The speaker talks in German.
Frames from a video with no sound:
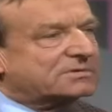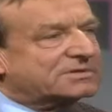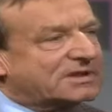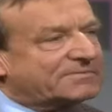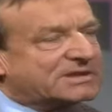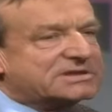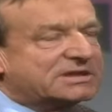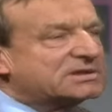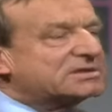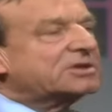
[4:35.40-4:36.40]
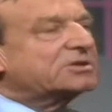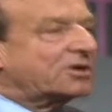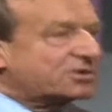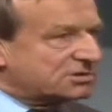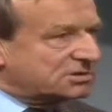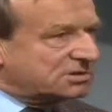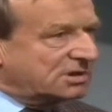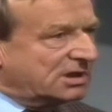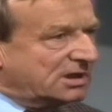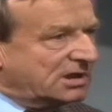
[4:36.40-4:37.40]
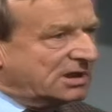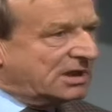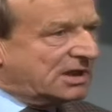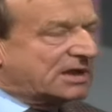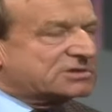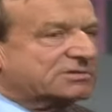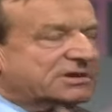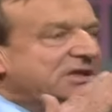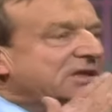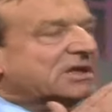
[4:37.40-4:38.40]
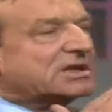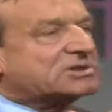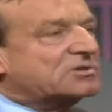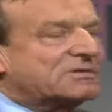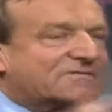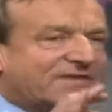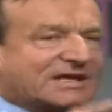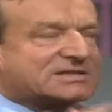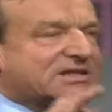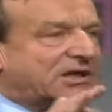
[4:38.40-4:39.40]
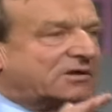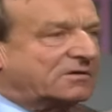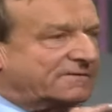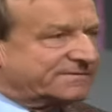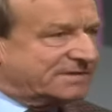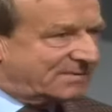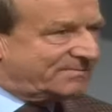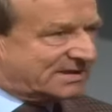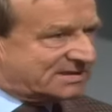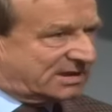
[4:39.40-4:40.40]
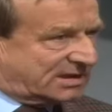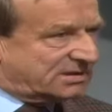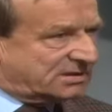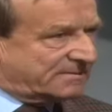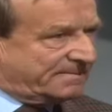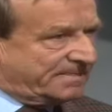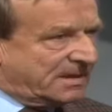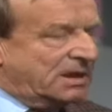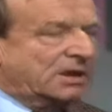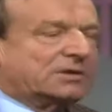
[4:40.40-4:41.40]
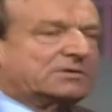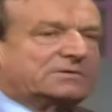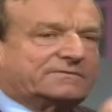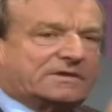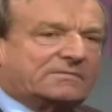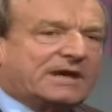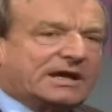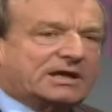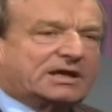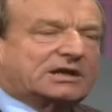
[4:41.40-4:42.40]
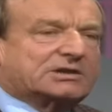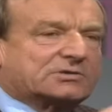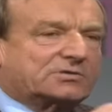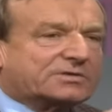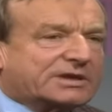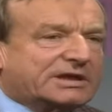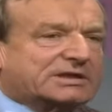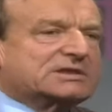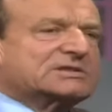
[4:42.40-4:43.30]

und der Patient ist enttäuscht. Also die Indikation, was erhofft der Patient? Und Frau Mayer hat konkret